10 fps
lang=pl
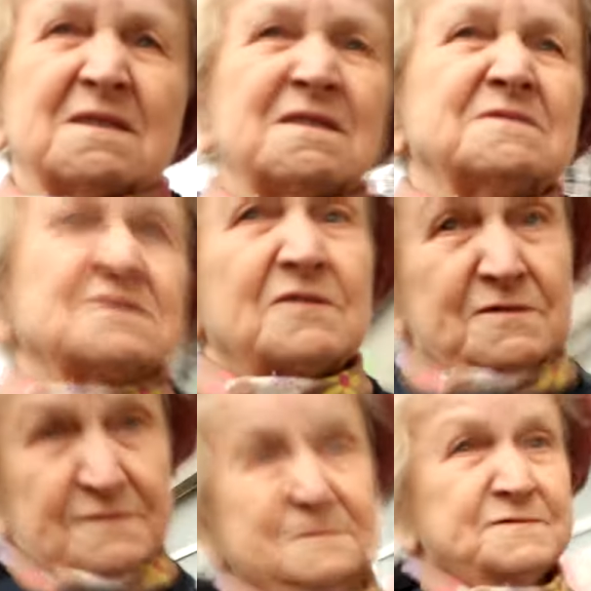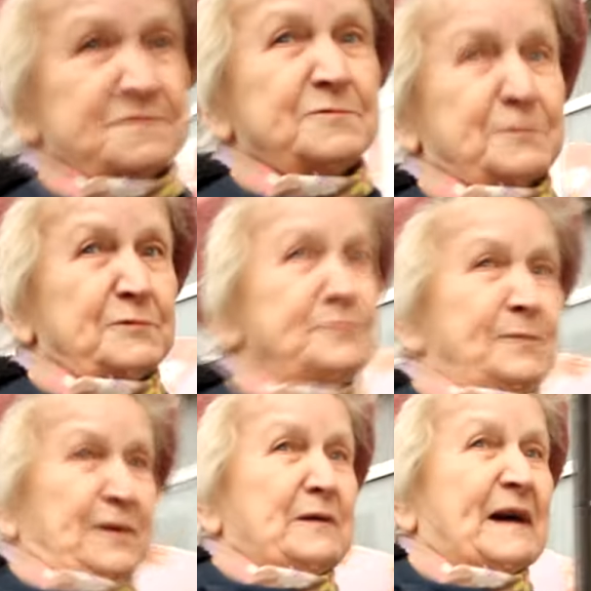no, no,
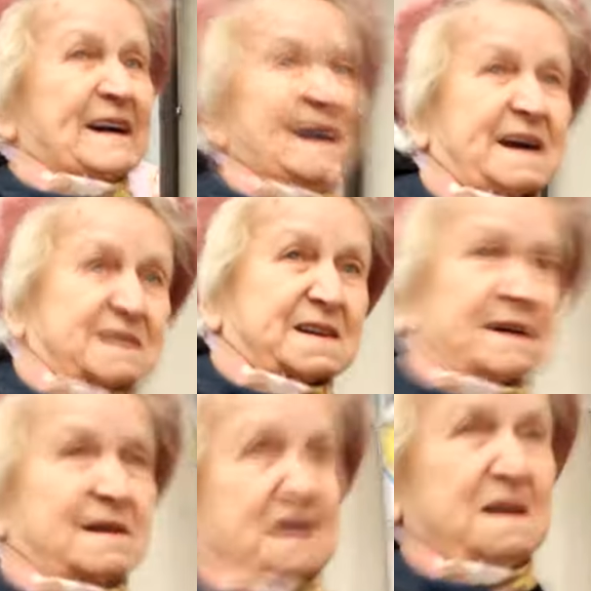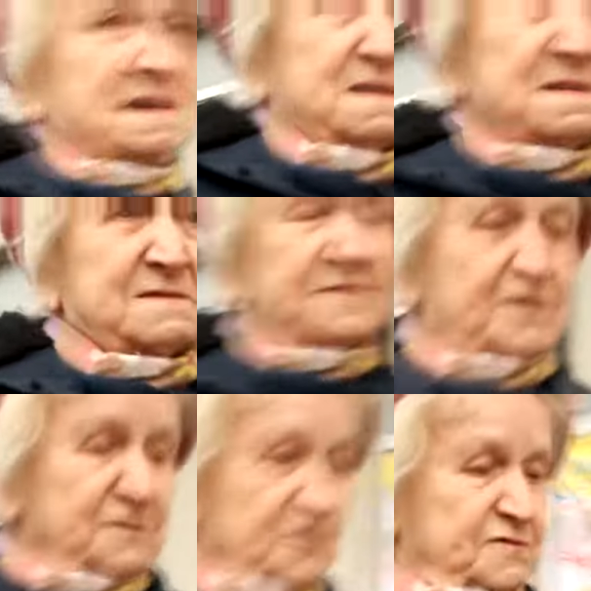była kartka
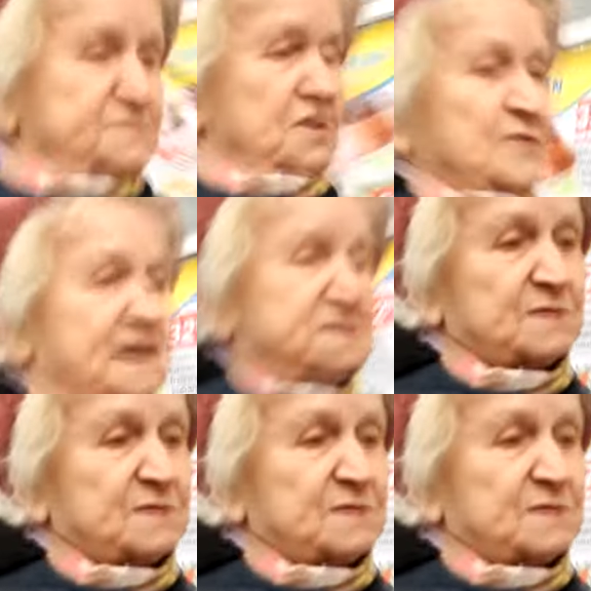e, od wczoraj,